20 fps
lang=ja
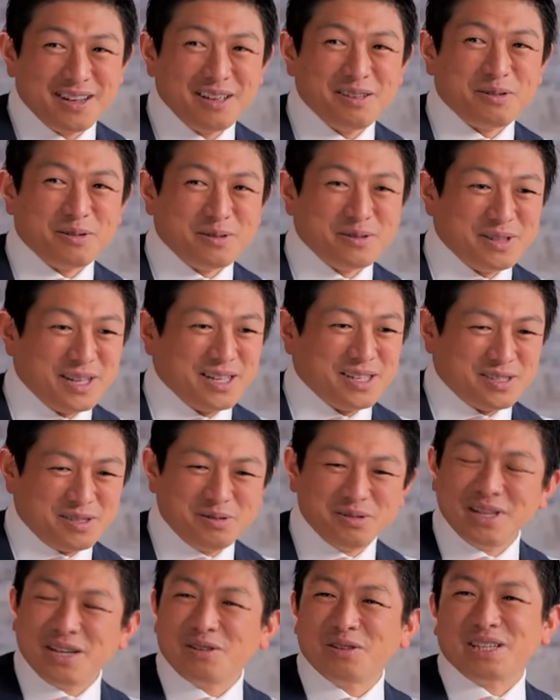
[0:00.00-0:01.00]
けどね
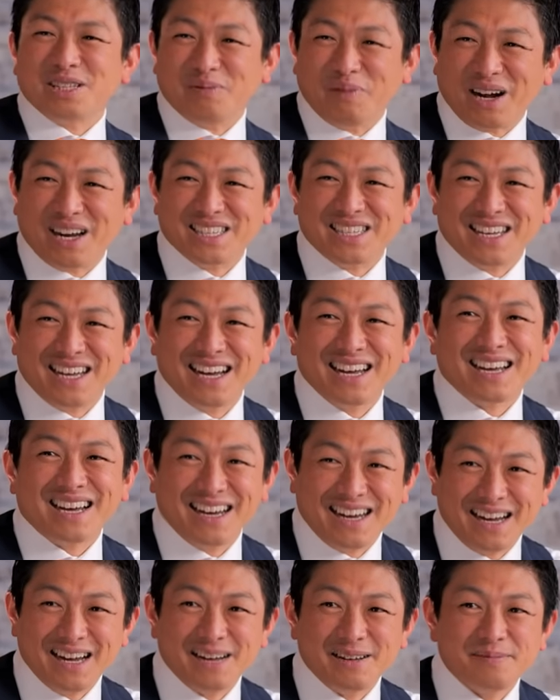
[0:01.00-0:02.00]
そんな人たちばっかりじゃない
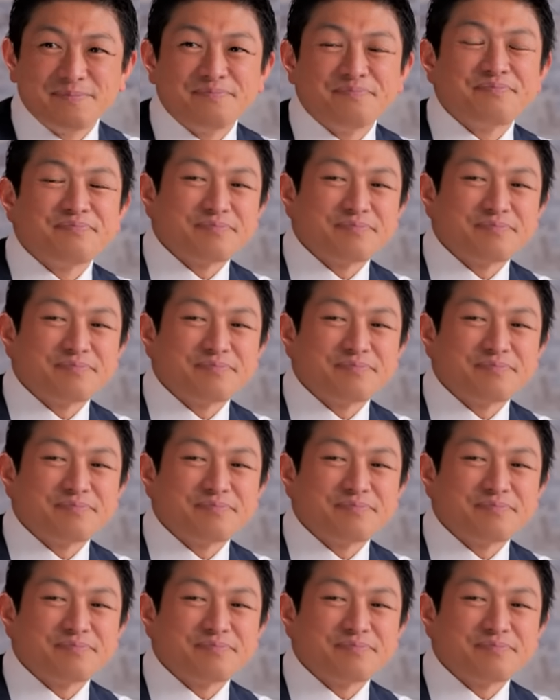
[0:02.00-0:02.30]
から、